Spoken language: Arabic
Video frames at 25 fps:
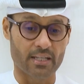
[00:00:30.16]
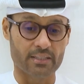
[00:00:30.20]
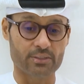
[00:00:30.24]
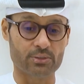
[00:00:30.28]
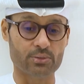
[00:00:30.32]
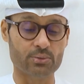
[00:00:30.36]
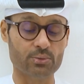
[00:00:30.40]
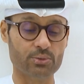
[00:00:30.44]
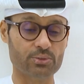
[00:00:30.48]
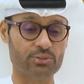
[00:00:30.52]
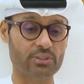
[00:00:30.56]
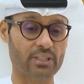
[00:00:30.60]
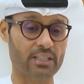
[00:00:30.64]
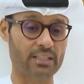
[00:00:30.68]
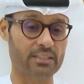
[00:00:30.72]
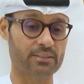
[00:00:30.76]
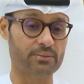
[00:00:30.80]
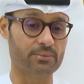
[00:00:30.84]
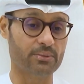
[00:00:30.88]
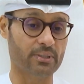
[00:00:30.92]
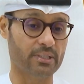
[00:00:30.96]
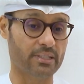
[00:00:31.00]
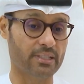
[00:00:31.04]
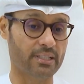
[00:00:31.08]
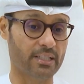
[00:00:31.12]
توجد
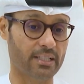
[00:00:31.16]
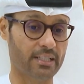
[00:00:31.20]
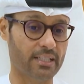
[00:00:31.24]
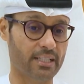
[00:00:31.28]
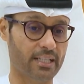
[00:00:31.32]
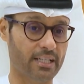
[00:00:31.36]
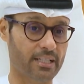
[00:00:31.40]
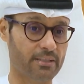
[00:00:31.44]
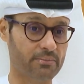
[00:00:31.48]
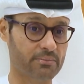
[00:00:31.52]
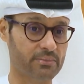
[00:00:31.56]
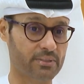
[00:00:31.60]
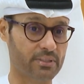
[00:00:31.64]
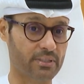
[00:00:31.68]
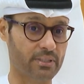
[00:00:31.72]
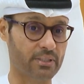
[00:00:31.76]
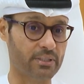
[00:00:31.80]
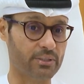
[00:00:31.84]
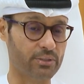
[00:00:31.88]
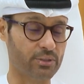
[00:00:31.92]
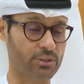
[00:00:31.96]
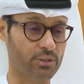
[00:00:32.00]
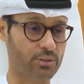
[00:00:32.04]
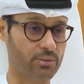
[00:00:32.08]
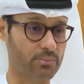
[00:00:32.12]
ولله الحمد
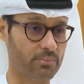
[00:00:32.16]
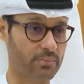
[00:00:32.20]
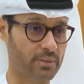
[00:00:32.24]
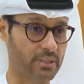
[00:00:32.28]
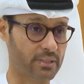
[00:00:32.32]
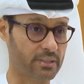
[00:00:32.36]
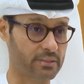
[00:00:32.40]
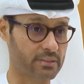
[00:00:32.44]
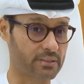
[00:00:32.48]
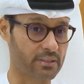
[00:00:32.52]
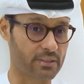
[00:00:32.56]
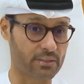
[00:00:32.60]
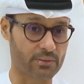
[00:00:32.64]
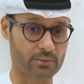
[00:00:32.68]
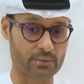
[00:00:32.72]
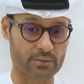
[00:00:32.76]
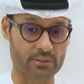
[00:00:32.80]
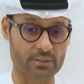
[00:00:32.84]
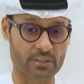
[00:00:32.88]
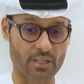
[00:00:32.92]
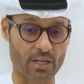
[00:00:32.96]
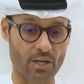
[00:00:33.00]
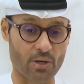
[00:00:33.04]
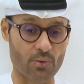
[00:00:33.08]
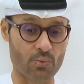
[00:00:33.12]
اليوم
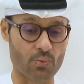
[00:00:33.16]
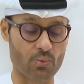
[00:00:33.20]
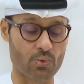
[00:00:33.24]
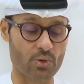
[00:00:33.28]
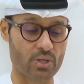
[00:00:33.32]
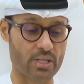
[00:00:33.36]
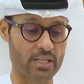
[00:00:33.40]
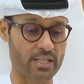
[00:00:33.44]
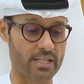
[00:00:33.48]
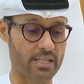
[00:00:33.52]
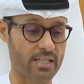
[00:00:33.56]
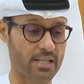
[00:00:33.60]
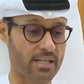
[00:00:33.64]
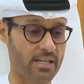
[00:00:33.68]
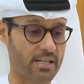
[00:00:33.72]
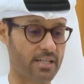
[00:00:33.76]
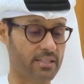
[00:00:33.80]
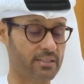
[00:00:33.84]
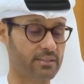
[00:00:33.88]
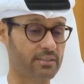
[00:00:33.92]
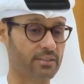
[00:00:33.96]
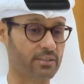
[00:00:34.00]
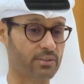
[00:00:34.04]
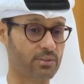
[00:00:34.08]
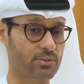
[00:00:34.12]
التحول إلى
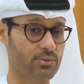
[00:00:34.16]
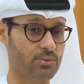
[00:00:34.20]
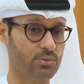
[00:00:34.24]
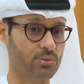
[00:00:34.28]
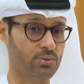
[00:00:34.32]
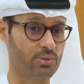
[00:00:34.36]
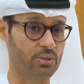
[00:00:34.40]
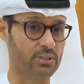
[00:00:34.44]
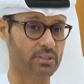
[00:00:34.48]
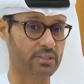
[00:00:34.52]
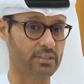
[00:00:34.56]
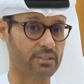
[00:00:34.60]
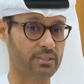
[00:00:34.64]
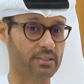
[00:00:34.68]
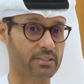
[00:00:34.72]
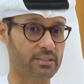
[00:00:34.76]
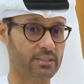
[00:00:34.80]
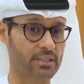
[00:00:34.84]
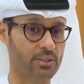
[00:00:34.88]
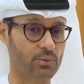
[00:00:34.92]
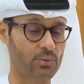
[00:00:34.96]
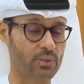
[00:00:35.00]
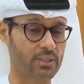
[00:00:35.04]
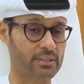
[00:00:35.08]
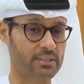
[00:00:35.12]
أن تكون
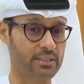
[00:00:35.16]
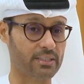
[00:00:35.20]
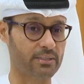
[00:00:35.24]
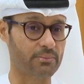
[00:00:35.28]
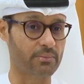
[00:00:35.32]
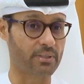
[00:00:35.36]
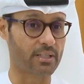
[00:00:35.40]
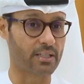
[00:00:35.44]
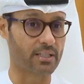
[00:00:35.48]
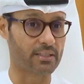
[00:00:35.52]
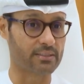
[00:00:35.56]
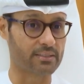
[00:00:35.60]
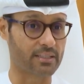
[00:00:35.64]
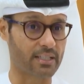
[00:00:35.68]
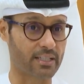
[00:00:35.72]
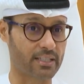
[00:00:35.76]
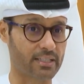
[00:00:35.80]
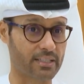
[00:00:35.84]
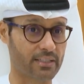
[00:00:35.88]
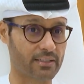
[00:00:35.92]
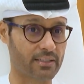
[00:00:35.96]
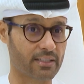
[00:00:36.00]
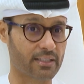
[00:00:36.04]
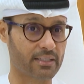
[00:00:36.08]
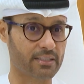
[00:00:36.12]
دولة الإمارات
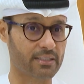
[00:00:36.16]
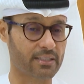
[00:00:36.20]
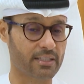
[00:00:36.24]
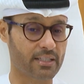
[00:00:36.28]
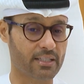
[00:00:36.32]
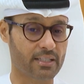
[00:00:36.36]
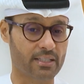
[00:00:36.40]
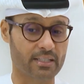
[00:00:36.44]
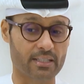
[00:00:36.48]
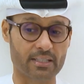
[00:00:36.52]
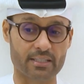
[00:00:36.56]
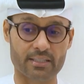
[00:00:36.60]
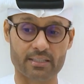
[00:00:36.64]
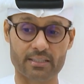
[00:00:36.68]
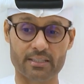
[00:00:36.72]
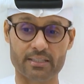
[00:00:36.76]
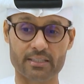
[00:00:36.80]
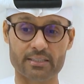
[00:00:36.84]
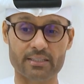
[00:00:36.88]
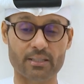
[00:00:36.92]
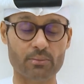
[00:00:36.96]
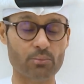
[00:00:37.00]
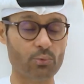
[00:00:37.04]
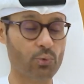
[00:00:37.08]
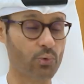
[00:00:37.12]
أيضا آه،
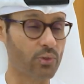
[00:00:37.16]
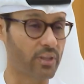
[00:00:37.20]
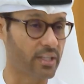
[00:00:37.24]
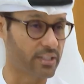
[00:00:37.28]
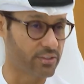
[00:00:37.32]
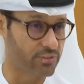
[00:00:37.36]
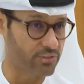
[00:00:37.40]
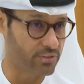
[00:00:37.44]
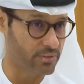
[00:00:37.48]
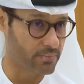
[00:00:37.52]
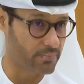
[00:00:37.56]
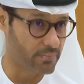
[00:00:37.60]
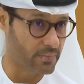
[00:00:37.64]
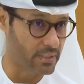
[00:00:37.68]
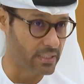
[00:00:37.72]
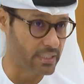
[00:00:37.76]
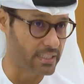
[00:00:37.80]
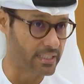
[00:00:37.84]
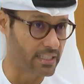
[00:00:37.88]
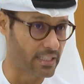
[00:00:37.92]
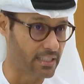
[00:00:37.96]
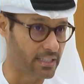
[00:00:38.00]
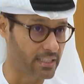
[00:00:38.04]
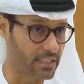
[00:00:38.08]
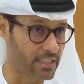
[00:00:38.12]
نموذج
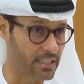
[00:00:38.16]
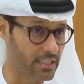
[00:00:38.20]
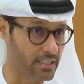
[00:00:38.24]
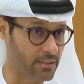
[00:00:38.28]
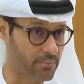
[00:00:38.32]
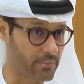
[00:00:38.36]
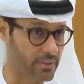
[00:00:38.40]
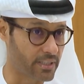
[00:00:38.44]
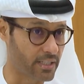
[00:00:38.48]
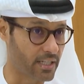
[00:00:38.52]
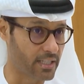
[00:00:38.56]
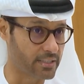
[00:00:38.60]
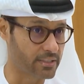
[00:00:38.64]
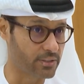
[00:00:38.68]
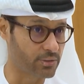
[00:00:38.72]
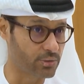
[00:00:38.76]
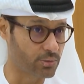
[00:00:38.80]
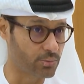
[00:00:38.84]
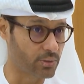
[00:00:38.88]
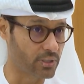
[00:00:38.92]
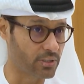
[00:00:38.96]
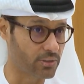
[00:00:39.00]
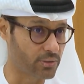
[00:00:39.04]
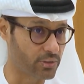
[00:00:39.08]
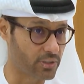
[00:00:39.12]
لكثير من هذه
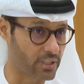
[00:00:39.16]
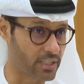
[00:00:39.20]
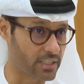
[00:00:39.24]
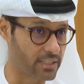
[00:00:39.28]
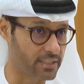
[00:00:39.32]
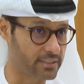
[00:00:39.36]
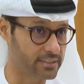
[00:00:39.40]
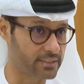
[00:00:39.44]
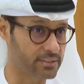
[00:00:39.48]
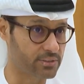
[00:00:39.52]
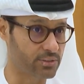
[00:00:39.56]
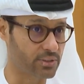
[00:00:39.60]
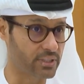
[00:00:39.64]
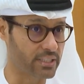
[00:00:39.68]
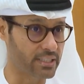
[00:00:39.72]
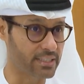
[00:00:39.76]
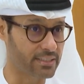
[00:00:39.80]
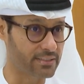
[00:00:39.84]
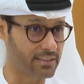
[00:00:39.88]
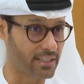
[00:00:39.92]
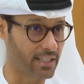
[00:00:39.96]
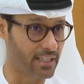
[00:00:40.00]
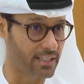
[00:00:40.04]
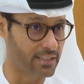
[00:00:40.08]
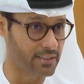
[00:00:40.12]
الدول الأخرى التي
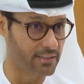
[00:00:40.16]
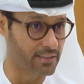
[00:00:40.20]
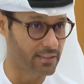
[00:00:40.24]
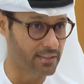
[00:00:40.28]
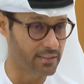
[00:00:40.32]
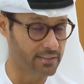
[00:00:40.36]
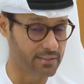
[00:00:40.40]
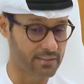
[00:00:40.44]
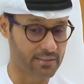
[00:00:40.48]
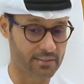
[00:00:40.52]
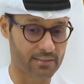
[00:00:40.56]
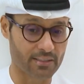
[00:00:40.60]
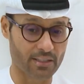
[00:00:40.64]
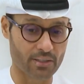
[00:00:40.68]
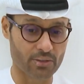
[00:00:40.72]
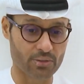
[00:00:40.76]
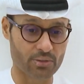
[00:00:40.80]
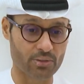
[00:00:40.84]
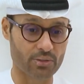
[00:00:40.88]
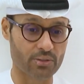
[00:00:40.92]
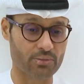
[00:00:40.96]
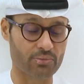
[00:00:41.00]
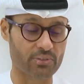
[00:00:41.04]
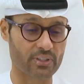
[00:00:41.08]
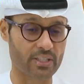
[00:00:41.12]
تريد أن
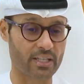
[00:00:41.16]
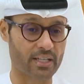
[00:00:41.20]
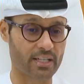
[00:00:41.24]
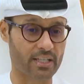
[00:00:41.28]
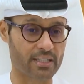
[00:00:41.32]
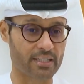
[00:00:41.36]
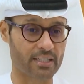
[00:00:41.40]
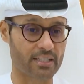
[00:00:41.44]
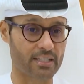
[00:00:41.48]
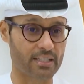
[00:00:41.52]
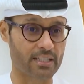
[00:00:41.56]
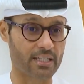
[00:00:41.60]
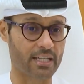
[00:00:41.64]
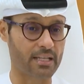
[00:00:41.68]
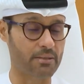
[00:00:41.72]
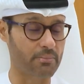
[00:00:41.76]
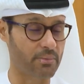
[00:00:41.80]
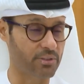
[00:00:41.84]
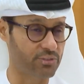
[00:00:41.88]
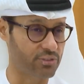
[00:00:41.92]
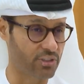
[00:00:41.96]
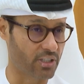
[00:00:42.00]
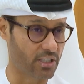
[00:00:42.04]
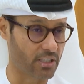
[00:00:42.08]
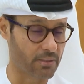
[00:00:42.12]
تأخذ في هذا
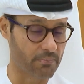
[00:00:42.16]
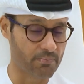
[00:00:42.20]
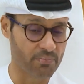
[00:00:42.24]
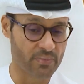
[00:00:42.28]
المجال